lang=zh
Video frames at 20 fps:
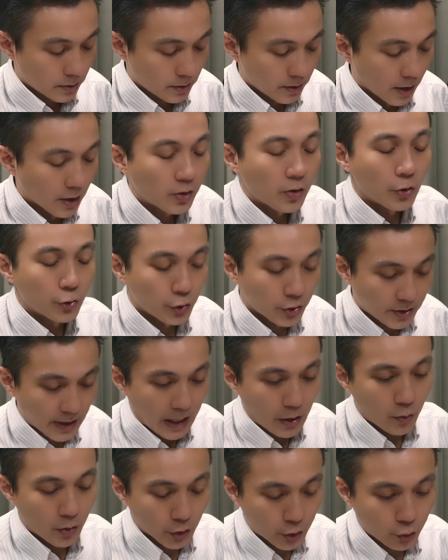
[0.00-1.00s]
能够去
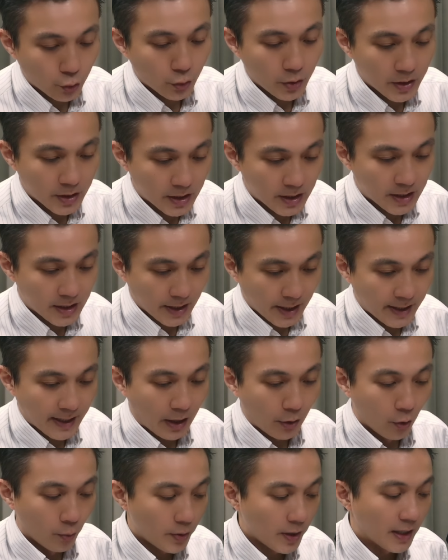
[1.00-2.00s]
掌握住一些
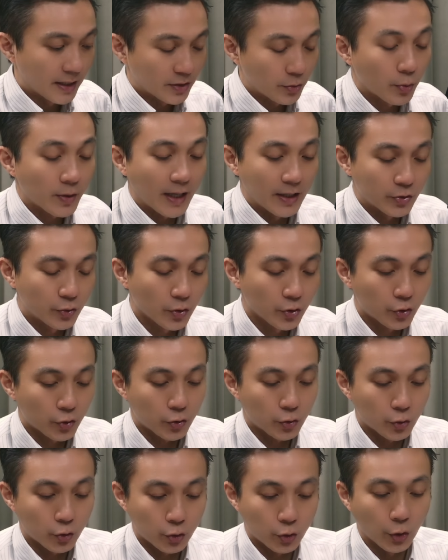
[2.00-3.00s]
了，我不能，我敢说
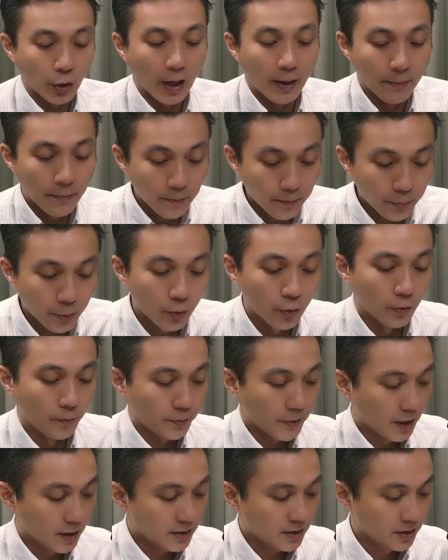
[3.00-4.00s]
全部
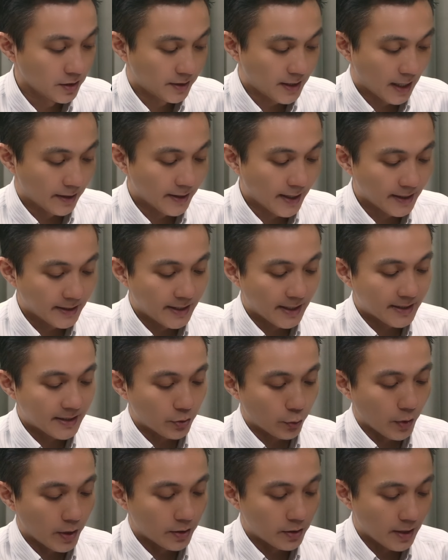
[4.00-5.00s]
啊，市场那些
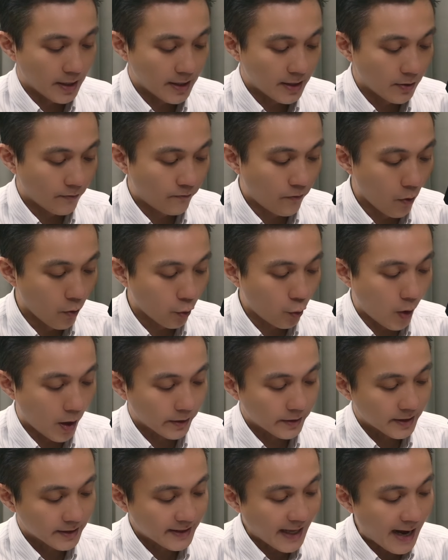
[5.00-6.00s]
所谓的一个疯
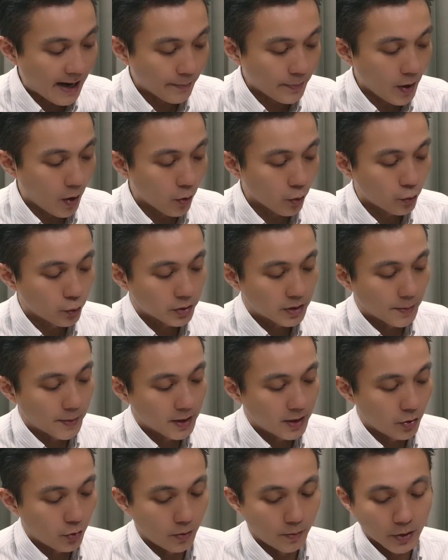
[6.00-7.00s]
狂的大标股什么
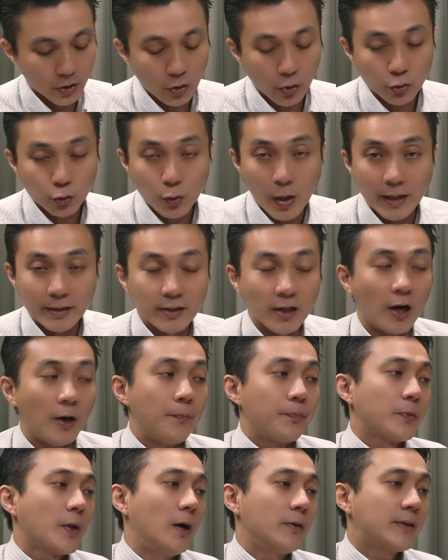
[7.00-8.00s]
的，我们都抓到
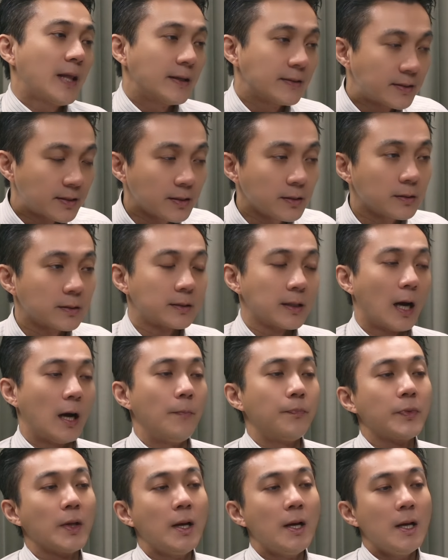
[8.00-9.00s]
啊。但至少
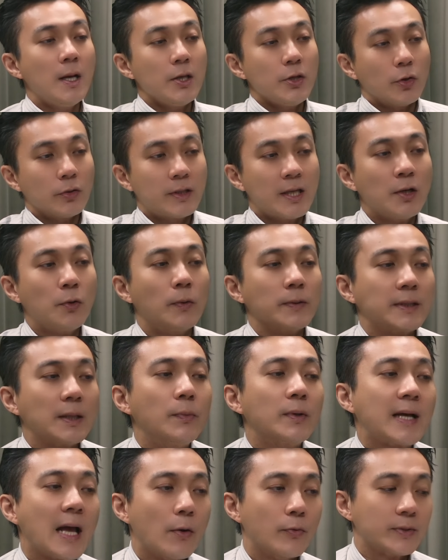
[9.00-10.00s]
有听我节
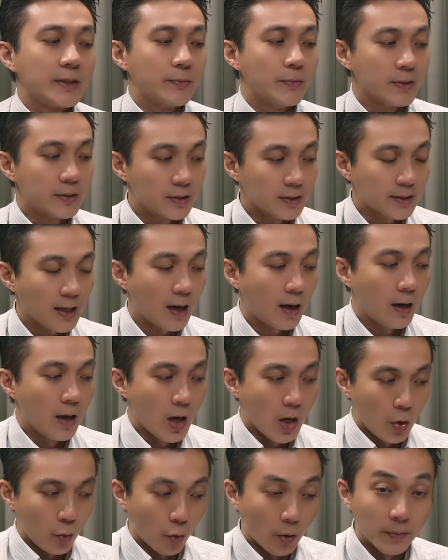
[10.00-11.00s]
目、看我节目知道
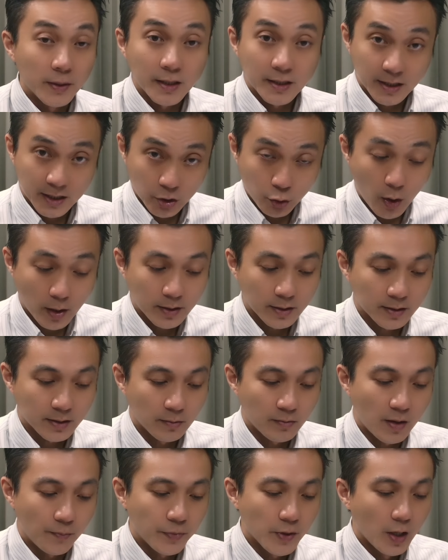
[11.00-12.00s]
我们的习惯是
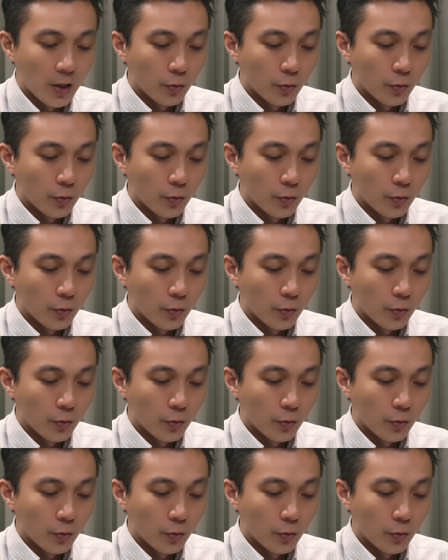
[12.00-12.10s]
什么。